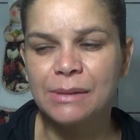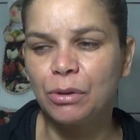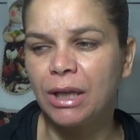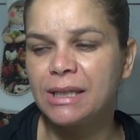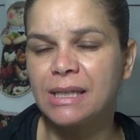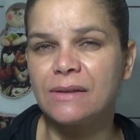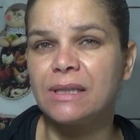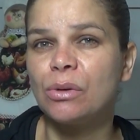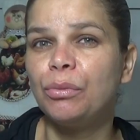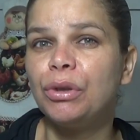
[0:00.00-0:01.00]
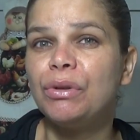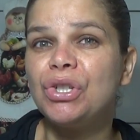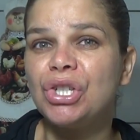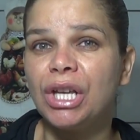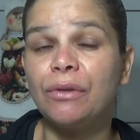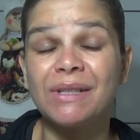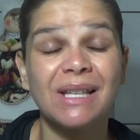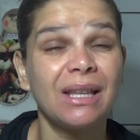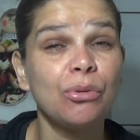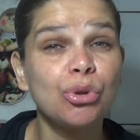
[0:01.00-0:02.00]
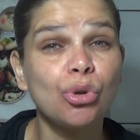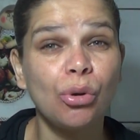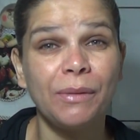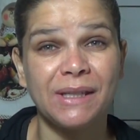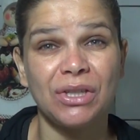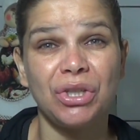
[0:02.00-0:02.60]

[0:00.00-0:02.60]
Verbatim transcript: As mulheres às vezes são muito ingênuas, até os homens.